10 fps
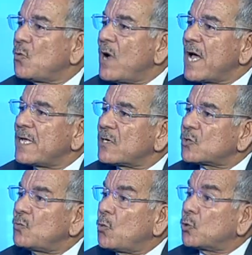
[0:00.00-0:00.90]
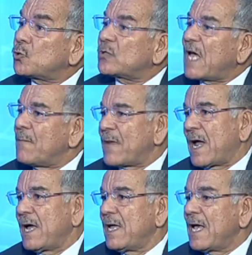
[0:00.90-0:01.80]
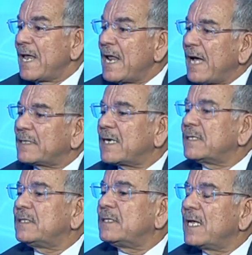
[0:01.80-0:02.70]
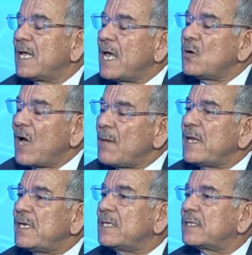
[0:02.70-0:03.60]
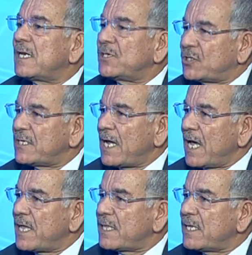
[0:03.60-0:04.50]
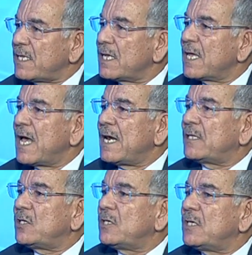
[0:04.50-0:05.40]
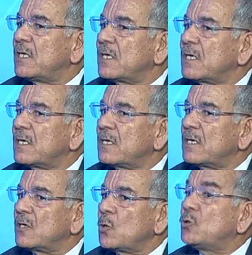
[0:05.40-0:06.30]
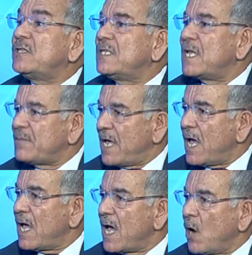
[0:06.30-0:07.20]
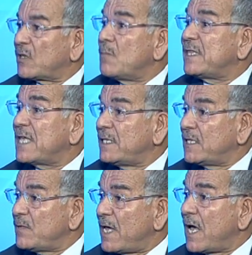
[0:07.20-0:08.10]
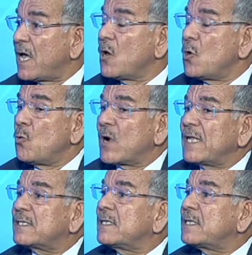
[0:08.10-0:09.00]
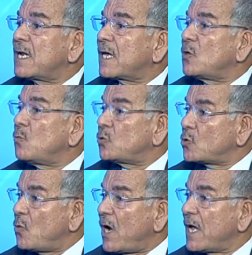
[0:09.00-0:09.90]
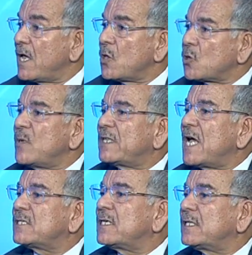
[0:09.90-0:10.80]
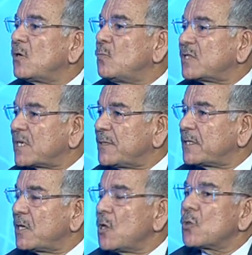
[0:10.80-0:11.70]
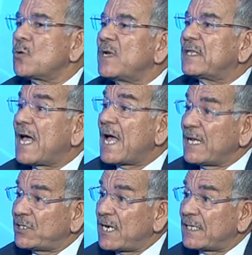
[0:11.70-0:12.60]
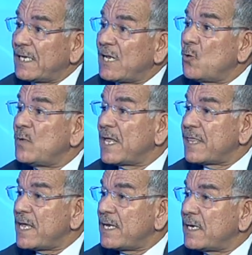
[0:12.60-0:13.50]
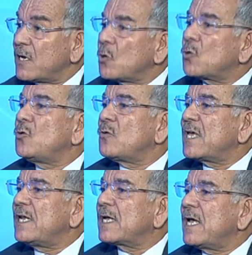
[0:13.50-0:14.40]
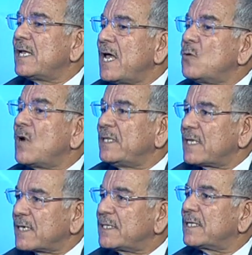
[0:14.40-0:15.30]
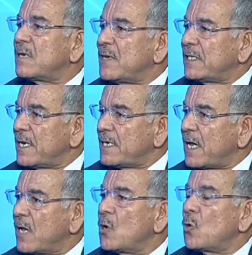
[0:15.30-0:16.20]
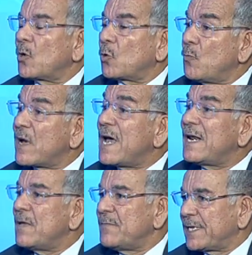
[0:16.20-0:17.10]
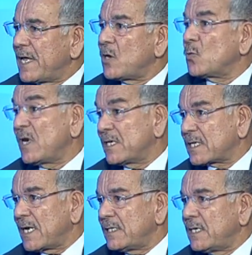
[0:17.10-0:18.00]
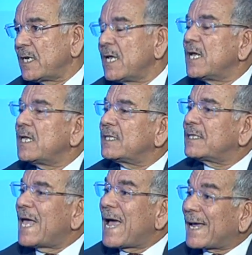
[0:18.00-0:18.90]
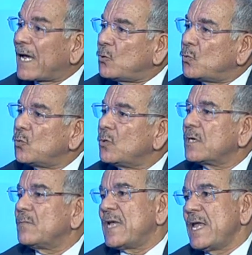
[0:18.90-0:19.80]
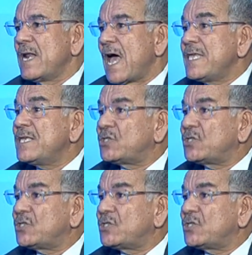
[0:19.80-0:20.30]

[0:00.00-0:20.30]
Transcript: ويرسم خطوط حمراء انا اعتقد أن عملية الاجتياح هذه التي آه، هدد بها أو تم التهديد بها وكانت ستنطلق يوم الجمعة ثم تأجلت إلى يوم السبت ثم تأجلت إلى يوم الاثنين كل ذلك لأن الدراسات الميدانية والخبراء الأمريكان والإسرائيليين تأكدوا بأن أي